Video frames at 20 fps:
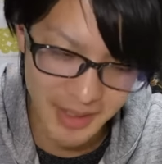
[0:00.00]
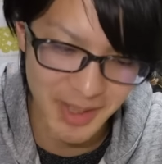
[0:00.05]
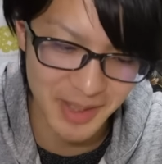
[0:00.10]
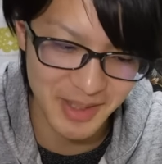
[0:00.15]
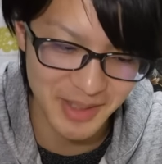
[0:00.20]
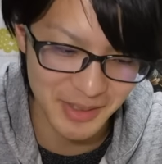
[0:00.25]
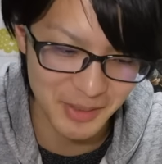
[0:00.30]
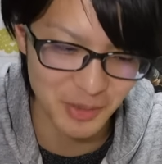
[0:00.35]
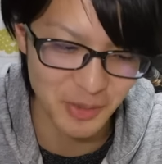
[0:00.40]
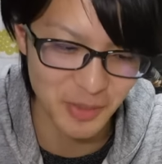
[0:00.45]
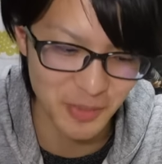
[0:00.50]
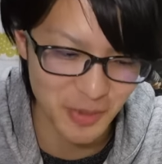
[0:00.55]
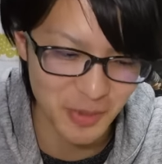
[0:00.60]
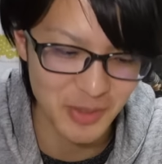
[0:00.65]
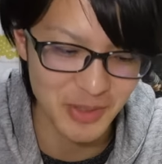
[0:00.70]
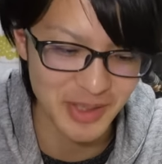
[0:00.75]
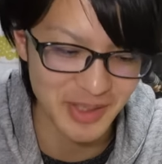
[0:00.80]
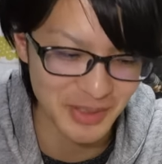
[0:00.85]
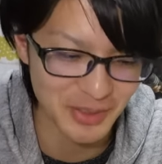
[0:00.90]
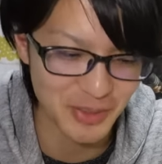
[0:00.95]
ないと
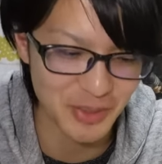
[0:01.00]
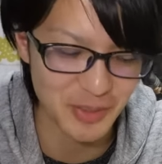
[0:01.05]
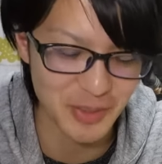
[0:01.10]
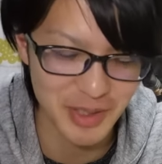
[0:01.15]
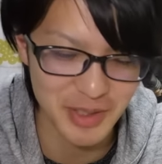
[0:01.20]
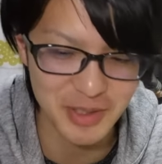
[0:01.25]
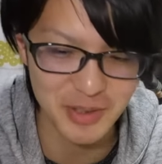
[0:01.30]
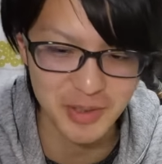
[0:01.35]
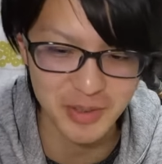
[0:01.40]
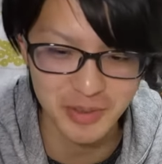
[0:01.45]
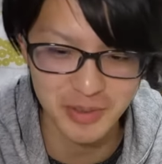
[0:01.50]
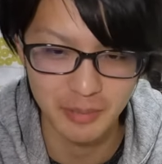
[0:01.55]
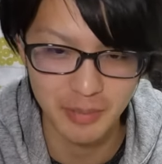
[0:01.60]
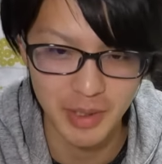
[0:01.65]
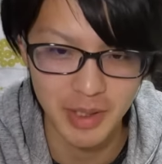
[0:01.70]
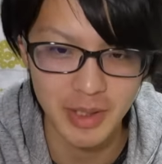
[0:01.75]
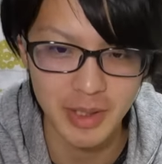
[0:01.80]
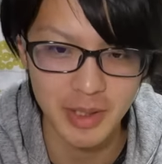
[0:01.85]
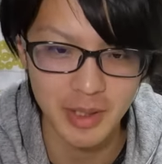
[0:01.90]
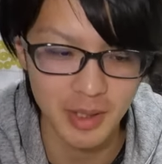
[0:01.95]
思うけど、まあ一応、
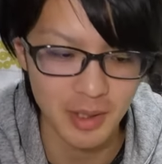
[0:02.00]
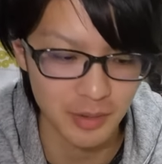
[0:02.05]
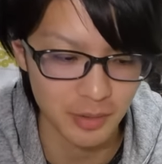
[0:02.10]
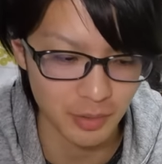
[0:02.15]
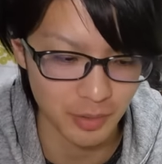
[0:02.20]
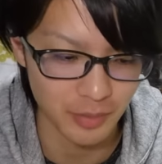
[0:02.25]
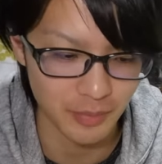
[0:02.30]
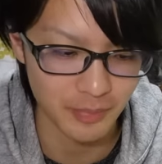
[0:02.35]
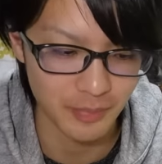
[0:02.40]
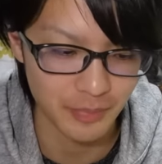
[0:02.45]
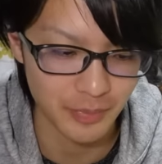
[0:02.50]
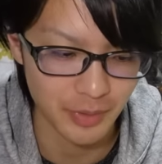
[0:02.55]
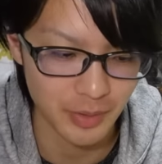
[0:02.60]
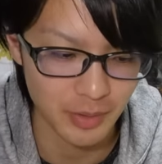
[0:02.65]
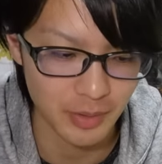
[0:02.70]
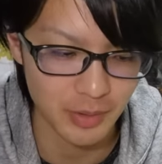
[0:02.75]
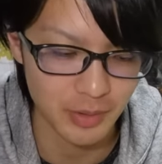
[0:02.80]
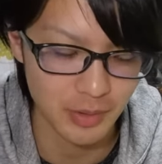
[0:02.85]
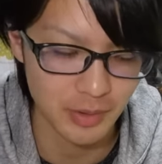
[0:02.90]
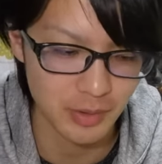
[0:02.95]
ベリーハード
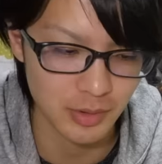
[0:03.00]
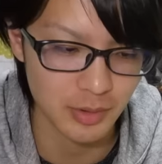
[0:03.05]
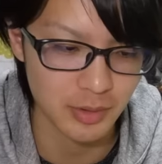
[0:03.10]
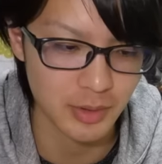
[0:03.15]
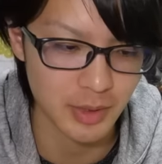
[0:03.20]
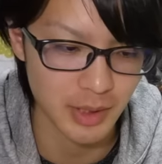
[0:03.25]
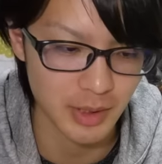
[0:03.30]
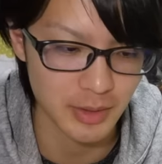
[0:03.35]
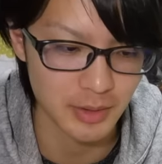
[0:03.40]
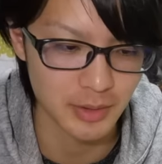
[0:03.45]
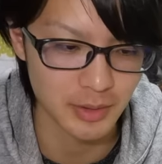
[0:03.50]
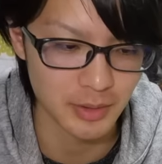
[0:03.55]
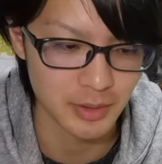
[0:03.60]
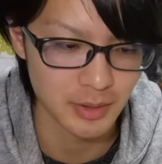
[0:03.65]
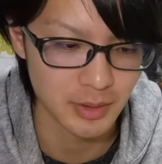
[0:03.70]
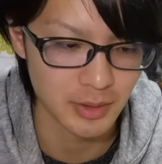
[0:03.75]
のクロコダイル